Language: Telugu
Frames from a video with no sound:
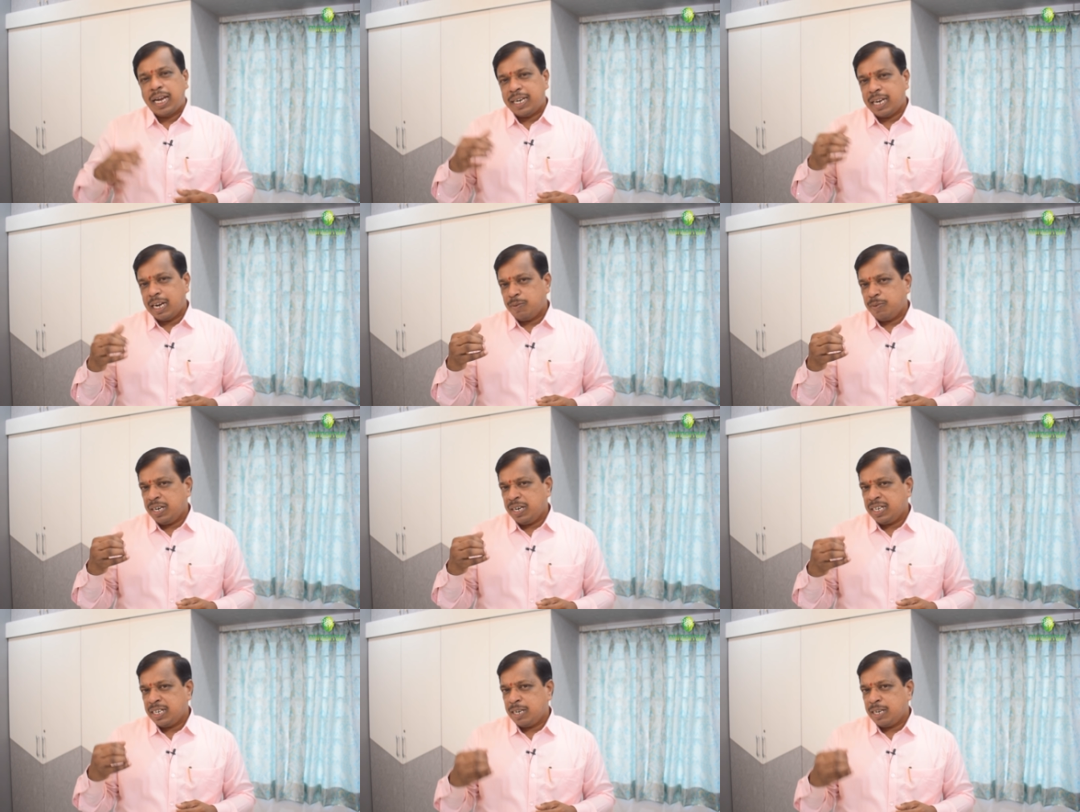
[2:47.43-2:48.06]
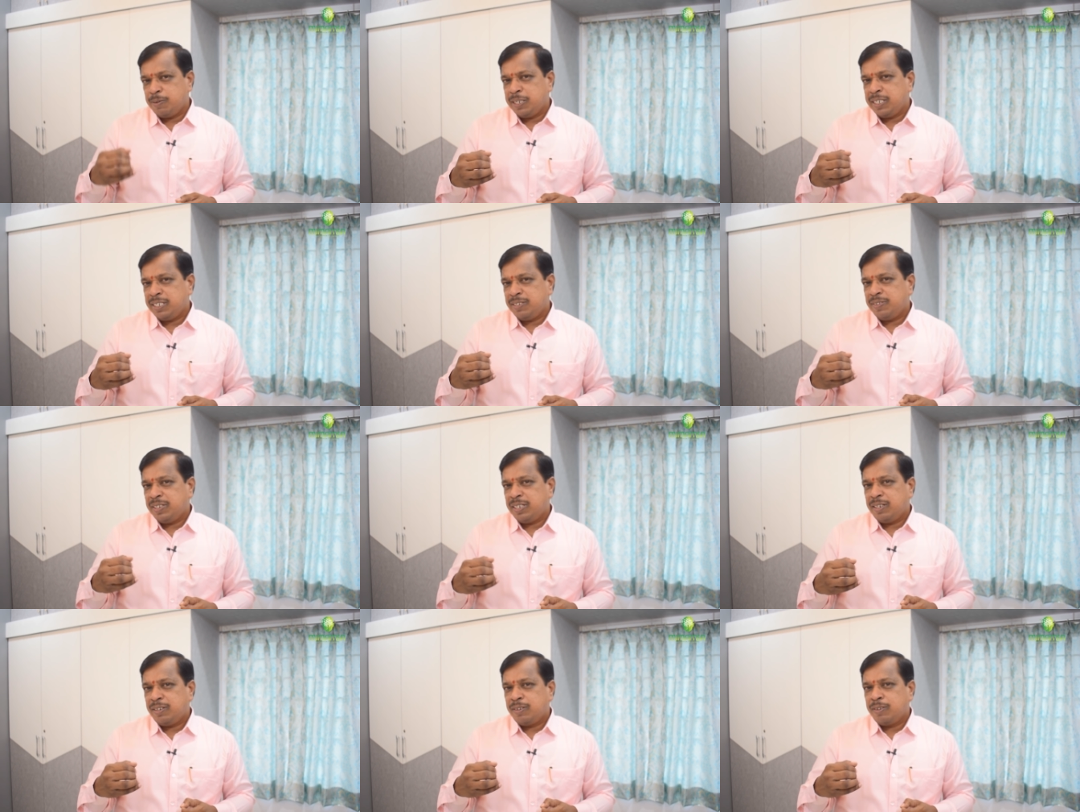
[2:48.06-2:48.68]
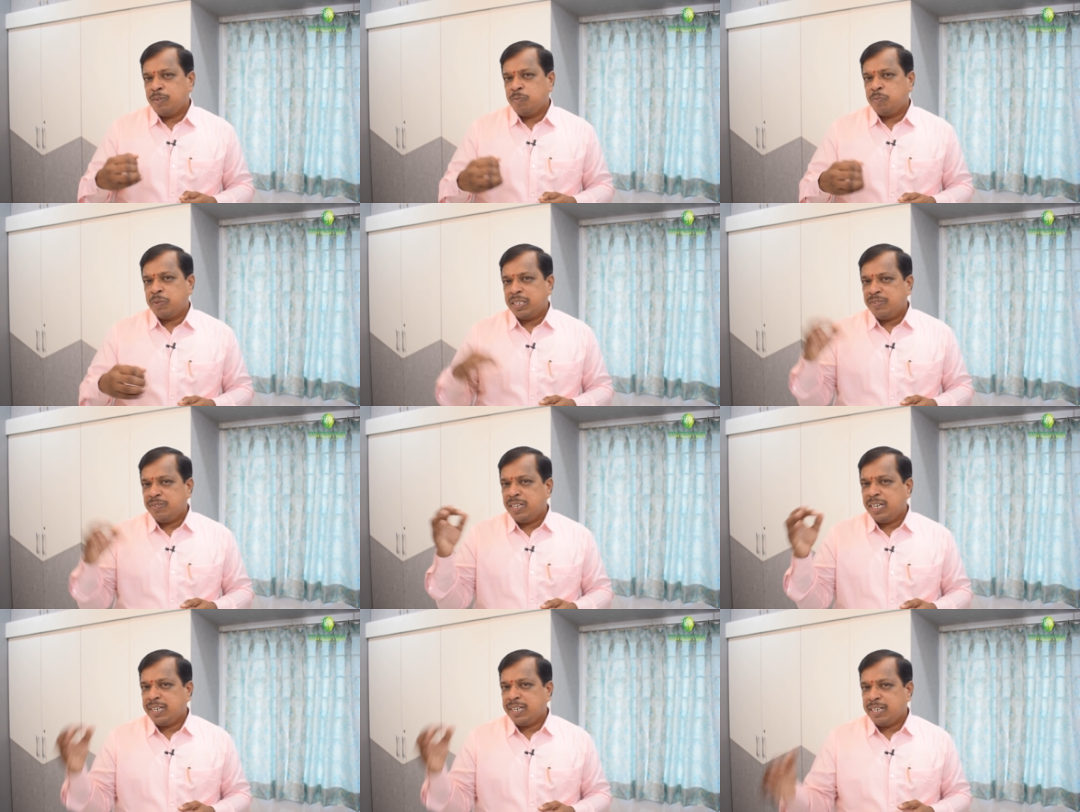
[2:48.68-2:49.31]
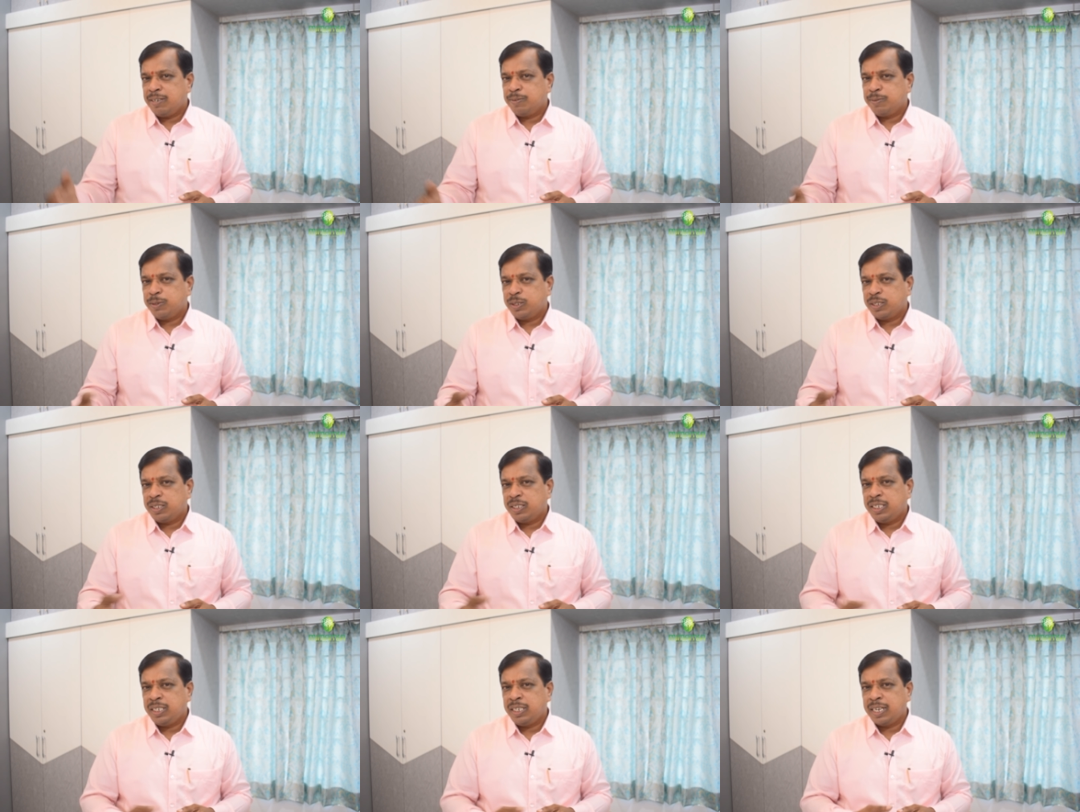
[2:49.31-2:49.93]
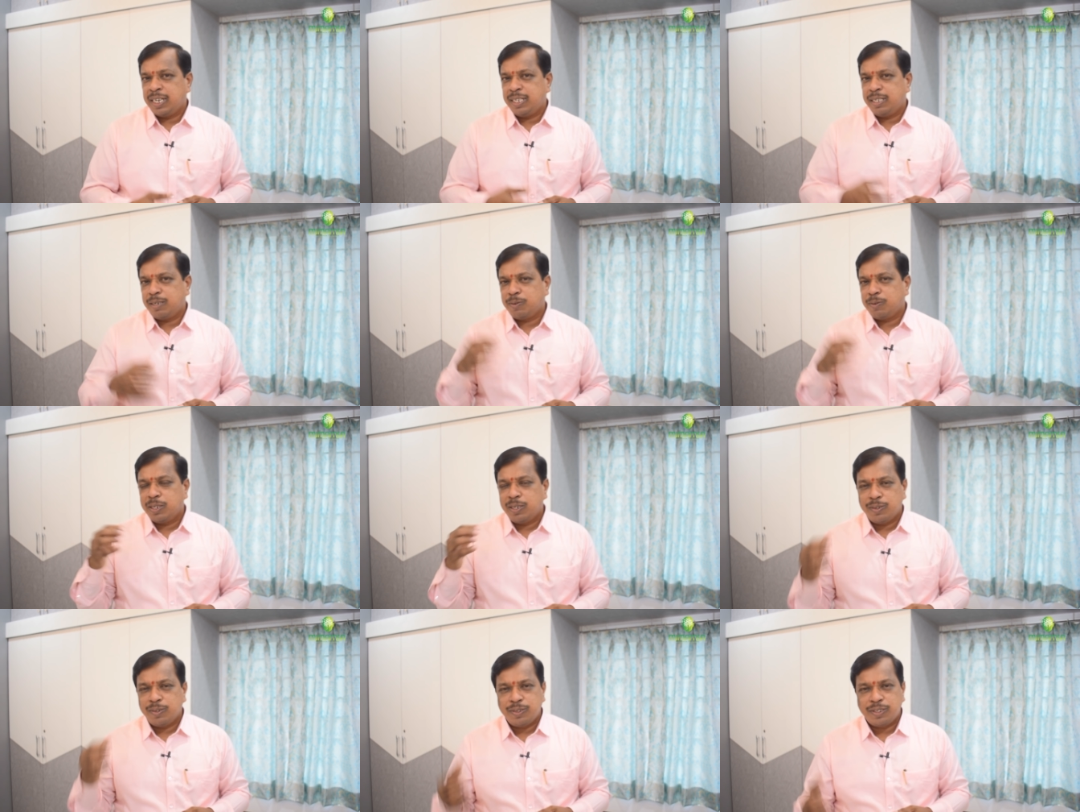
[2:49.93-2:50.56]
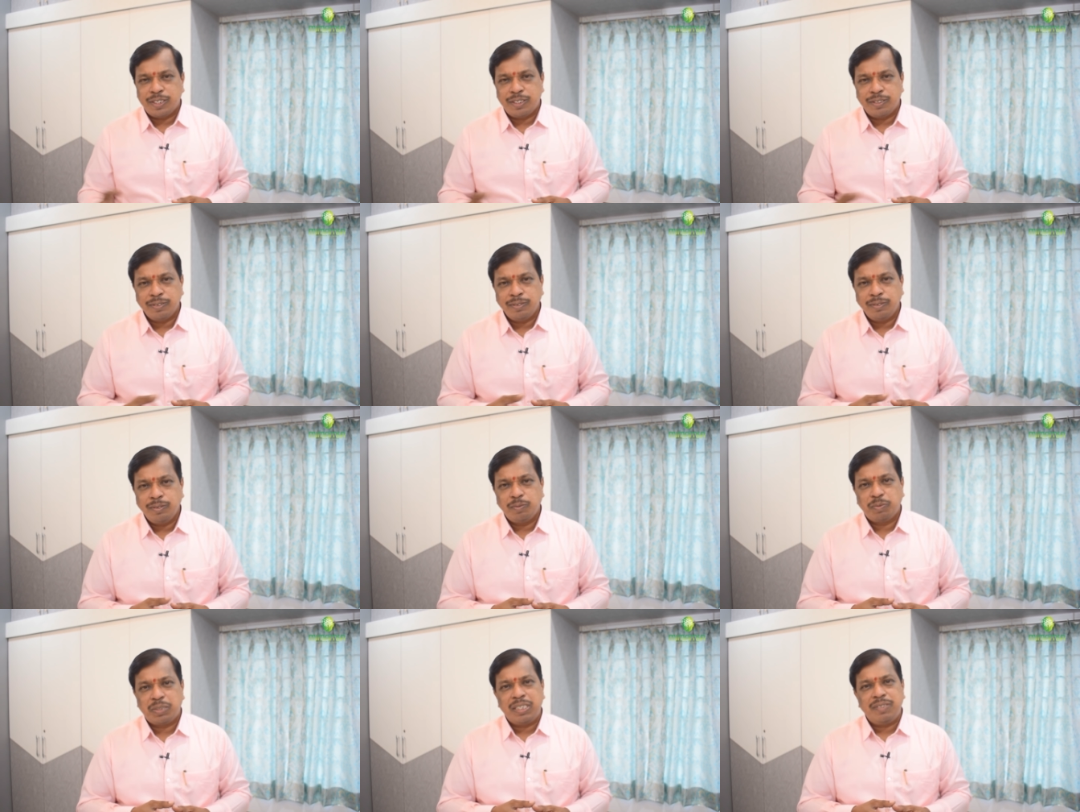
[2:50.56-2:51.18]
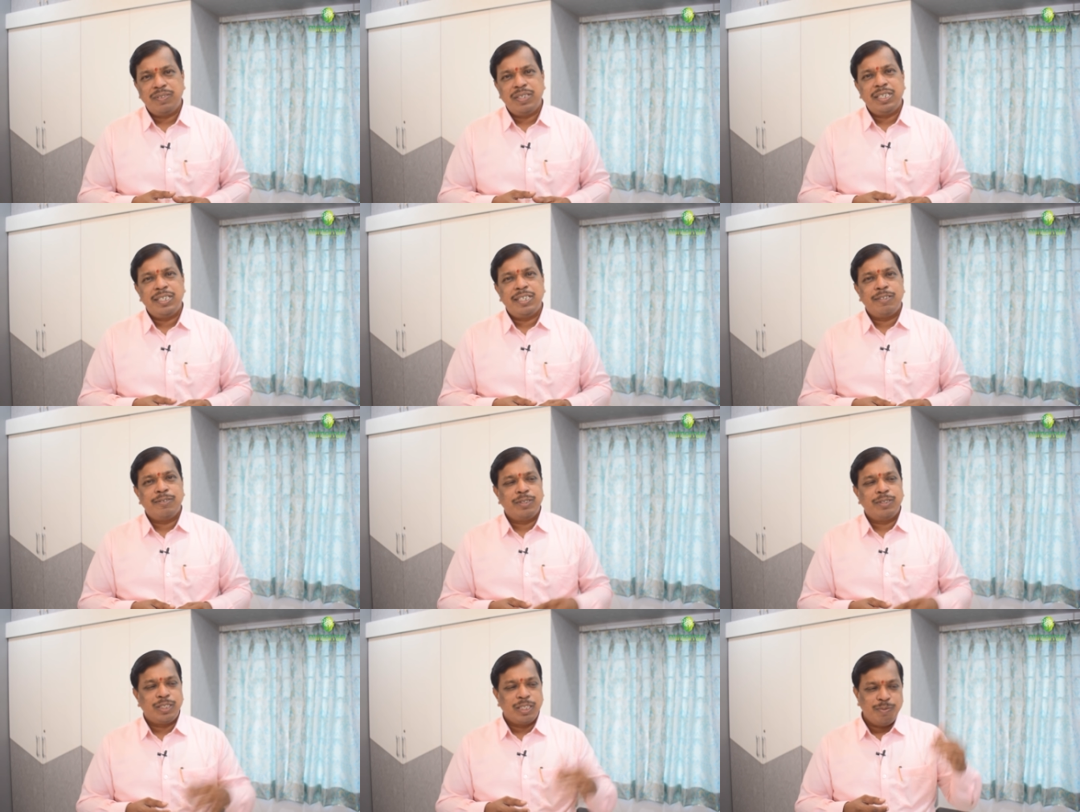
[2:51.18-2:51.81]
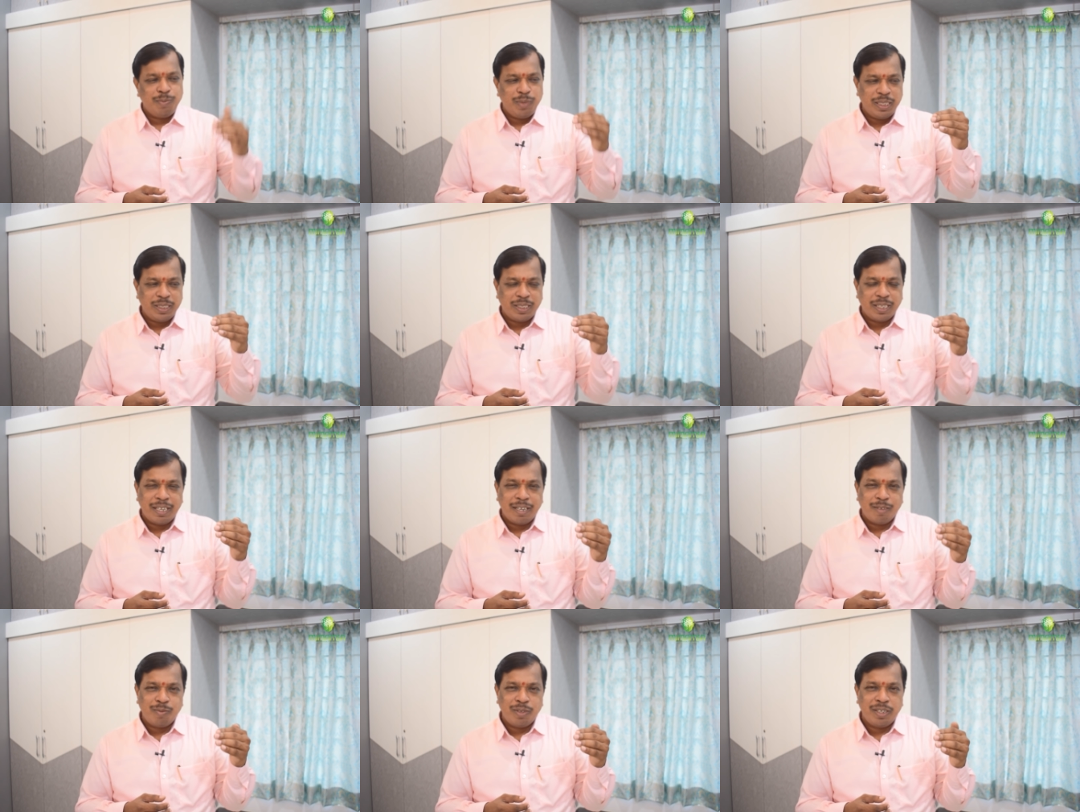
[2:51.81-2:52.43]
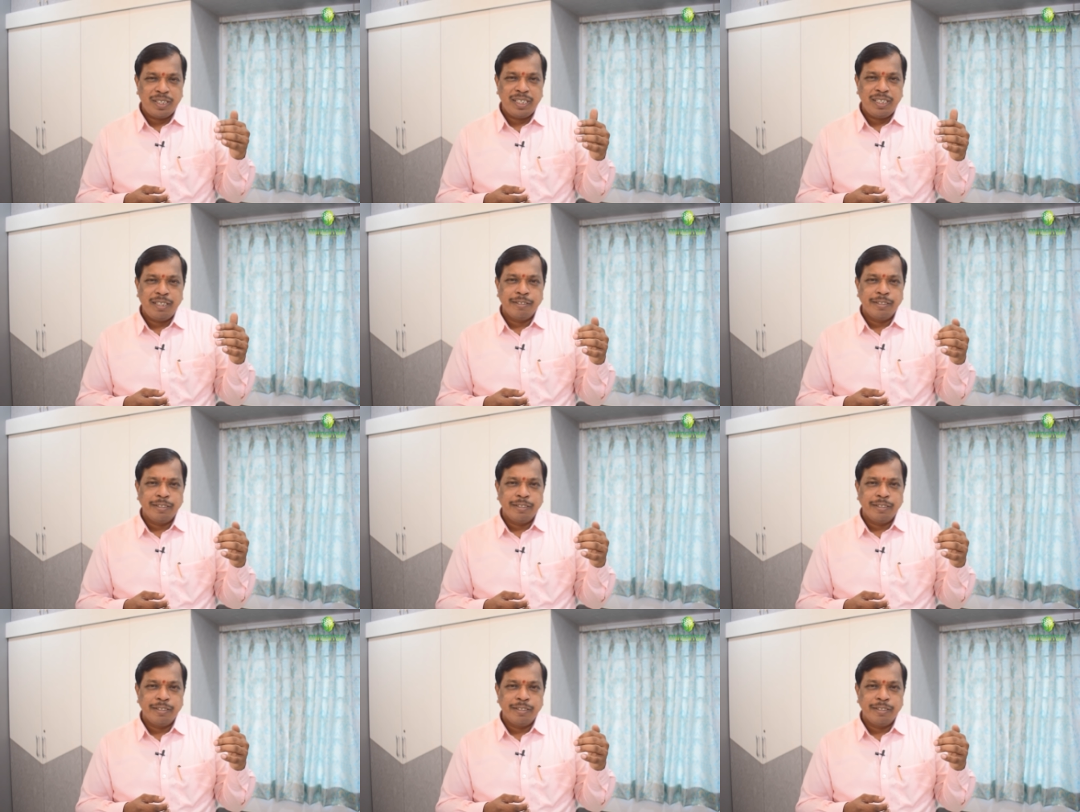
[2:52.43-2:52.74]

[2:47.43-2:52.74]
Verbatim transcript: నలభై ఏడు నలభై ఎనిమిది వేలలో పదివేలు రెంట్ పోతుంది హైదరాబాద్లో ఉంటాడు పదివేలు రెంట్ పోతుంది మిగతా డబ్బులని